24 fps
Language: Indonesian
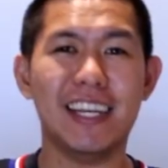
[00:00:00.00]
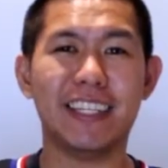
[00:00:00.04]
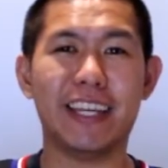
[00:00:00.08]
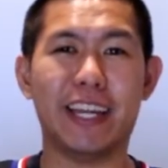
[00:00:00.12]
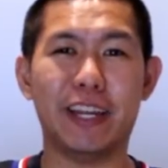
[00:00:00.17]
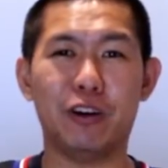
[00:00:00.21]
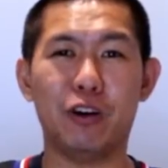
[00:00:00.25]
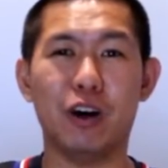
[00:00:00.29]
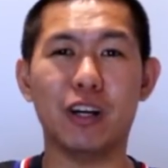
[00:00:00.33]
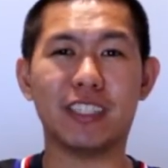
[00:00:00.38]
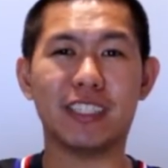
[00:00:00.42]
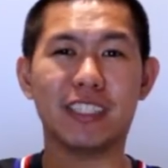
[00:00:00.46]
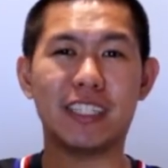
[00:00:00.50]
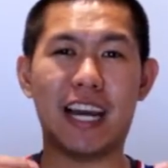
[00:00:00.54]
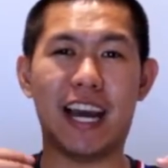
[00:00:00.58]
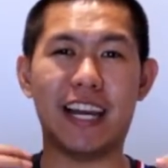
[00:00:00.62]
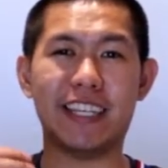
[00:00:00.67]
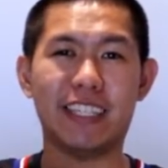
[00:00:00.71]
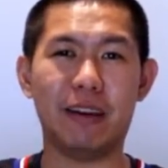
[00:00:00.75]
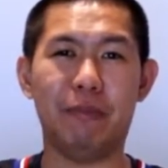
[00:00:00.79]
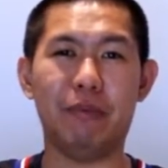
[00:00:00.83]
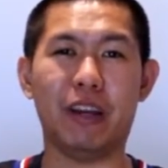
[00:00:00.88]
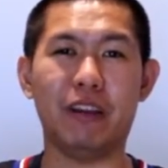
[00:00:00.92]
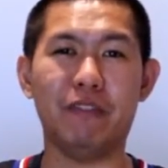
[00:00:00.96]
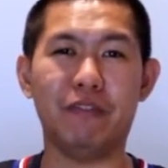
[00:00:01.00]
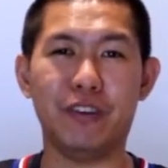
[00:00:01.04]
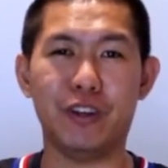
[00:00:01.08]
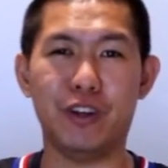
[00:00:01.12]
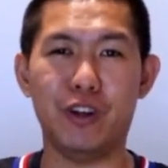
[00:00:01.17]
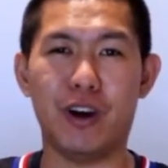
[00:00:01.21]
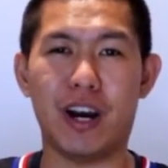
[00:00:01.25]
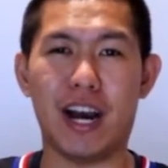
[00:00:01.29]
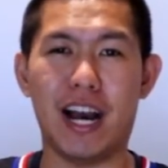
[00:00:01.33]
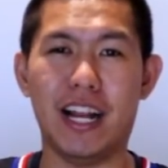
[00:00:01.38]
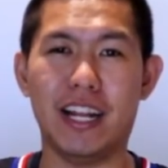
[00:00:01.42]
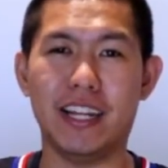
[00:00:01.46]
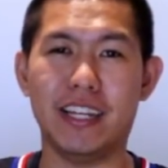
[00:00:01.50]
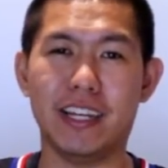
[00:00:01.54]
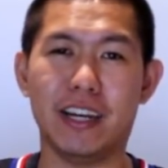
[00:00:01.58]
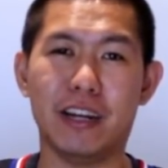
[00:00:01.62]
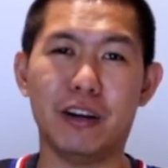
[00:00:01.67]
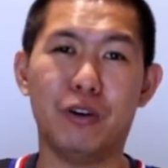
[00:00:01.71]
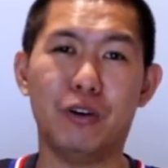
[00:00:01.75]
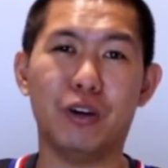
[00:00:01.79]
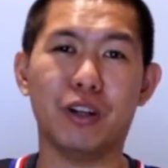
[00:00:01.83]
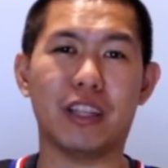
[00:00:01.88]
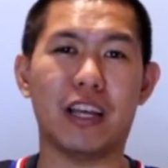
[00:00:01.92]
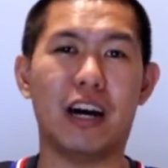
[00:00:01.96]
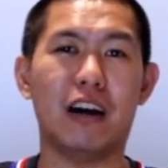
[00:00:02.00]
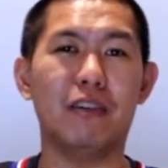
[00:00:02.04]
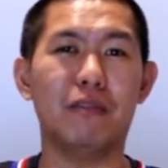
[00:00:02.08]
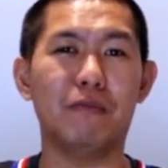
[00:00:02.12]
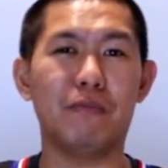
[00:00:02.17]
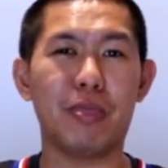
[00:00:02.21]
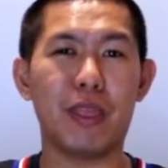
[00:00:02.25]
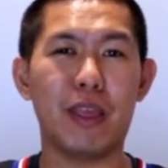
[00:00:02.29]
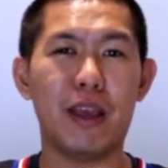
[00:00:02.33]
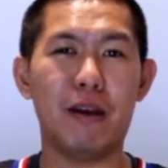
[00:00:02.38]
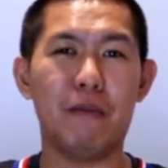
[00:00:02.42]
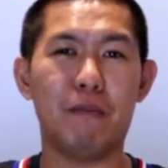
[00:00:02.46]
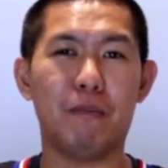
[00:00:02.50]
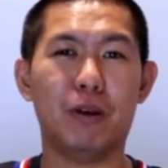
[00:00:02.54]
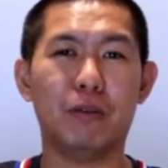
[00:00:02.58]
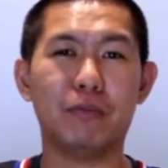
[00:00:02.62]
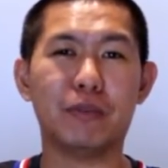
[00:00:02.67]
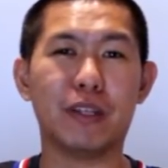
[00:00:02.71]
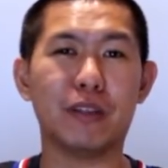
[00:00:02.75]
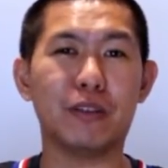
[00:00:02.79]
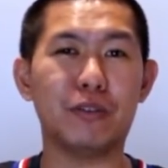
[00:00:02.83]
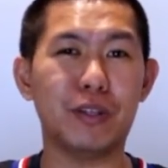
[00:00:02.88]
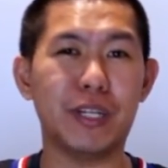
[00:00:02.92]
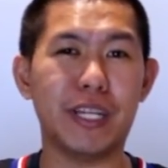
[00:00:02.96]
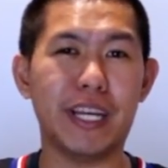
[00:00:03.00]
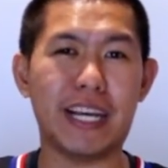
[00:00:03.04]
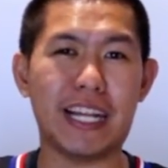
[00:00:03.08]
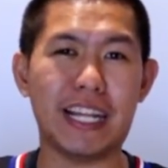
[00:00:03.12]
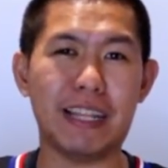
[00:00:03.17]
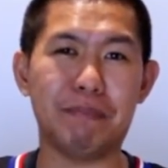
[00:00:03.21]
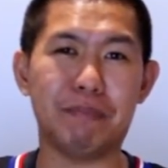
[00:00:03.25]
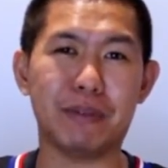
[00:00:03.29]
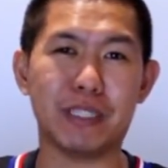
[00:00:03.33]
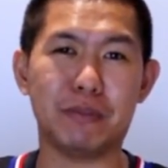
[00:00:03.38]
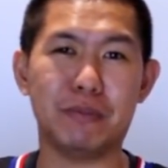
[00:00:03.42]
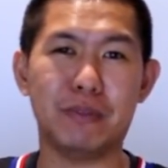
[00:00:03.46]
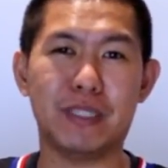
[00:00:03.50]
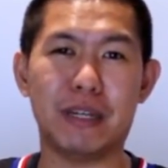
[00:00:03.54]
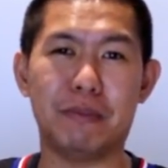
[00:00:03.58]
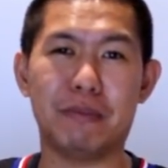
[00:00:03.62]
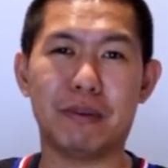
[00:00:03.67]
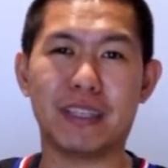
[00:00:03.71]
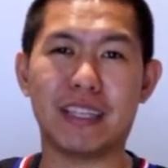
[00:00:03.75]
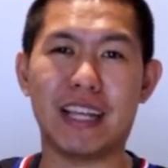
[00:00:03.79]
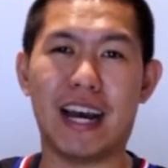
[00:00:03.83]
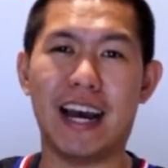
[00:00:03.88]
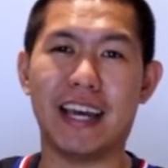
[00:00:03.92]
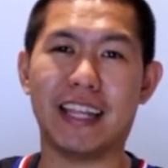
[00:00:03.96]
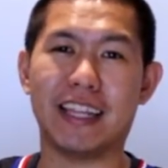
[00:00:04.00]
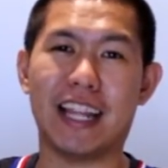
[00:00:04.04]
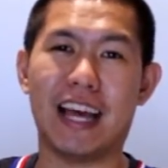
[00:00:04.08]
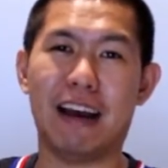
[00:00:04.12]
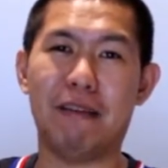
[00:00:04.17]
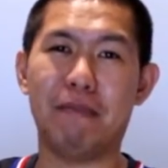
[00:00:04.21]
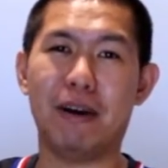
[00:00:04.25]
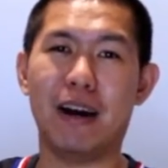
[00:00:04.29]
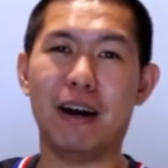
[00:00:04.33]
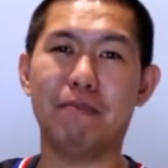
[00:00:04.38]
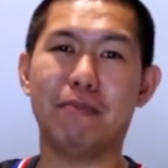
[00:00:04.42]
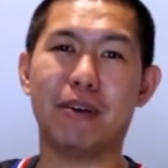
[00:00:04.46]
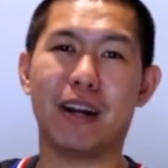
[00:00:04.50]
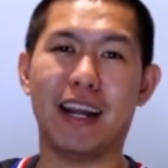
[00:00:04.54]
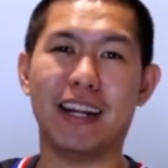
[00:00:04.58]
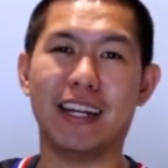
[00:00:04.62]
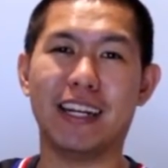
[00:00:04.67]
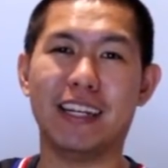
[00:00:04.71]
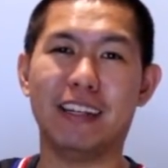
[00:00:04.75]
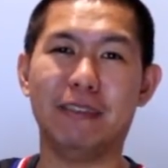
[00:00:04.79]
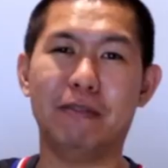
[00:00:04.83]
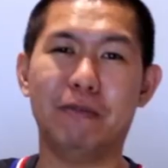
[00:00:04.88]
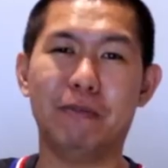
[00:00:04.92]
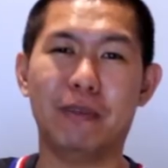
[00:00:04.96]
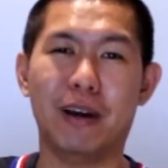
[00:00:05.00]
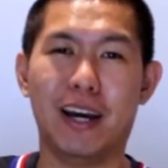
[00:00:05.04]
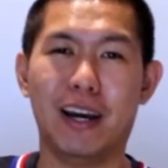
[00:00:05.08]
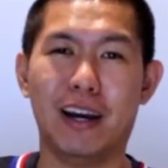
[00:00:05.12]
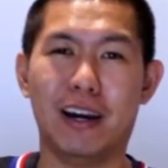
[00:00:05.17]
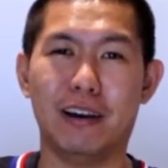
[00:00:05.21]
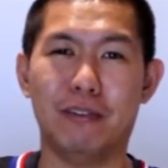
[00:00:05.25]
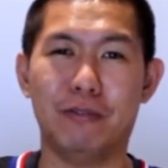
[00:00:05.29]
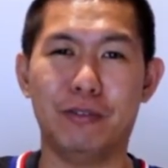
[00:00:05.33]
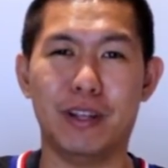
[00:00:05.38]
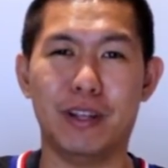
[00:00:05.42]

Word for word: jadi gue sengaja bikin video kali ini karena gue tahu belum tentu nih Clippers bisa bertahan lama berada di uh,